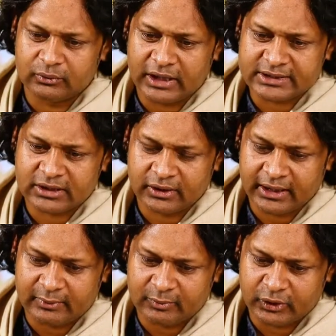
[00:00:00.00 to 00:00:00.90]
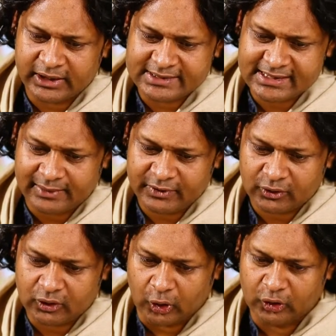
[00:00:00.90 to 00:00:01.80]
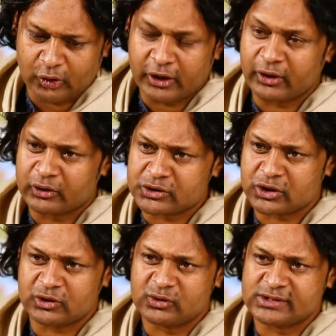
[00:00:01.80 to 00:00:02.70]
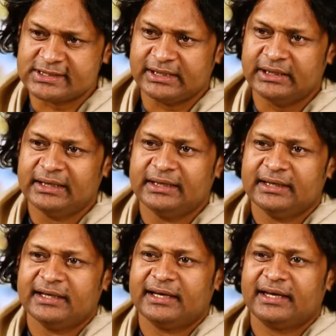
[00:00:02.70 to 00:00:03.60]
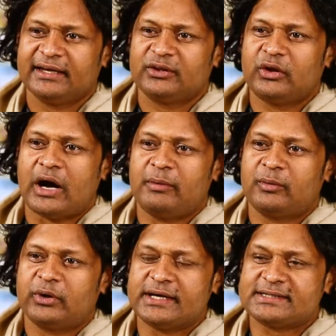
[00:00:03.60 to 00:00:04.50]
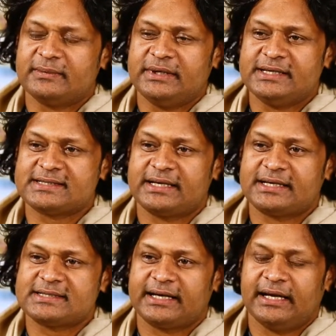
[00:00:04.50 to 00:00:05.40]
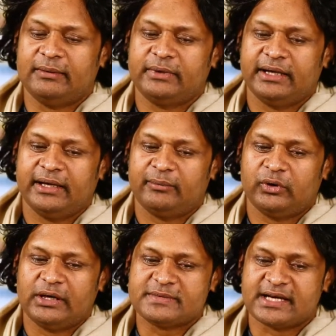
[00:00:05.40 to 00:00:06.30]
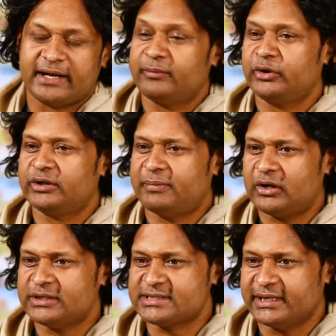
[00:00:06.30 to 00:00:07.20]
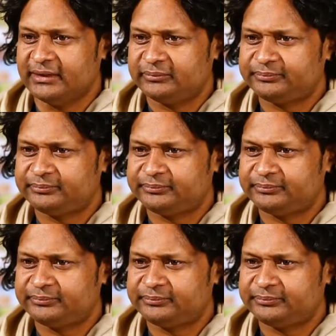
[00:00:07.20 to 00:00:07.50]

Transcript: ওনার সঙ্গে আমার মনে আছে আমি তখন অন্য ঘরে অন্য স্বর খুঁজছি তো আমার মনে আছে আমি ইলিয়াস স্যারের কাছে গেলাম গিয়ে বললাম স্যার এই বইটা পাওয়া যাচ্ছে না